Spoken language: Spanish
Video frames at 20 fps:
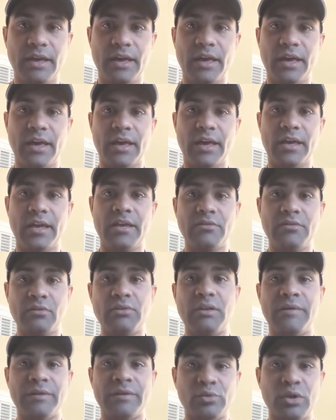eh, y
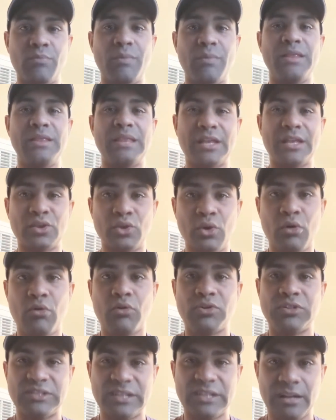donde eventualmente
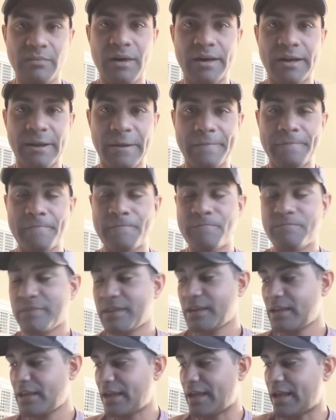todos se salvarán.
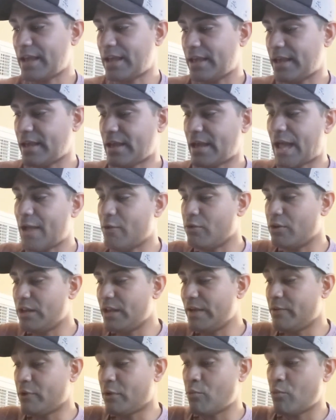hay un
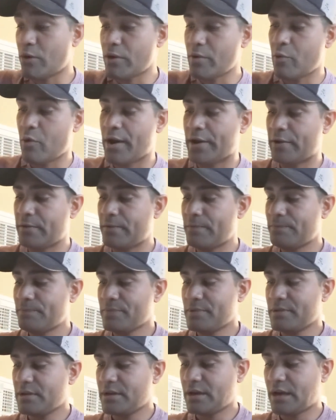libro muy bueno
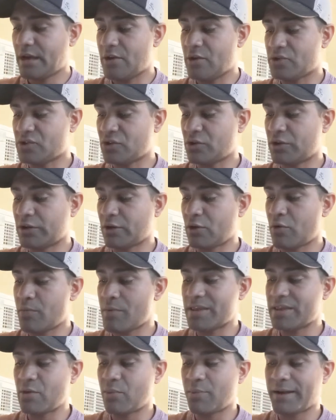que yo se lo
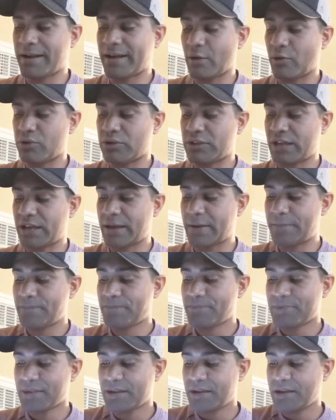recomiendo para que
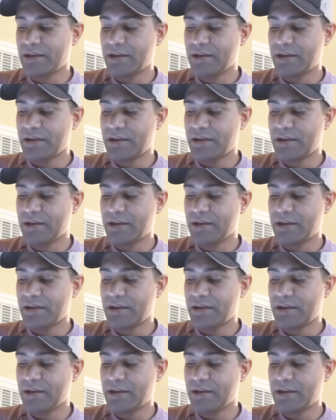usted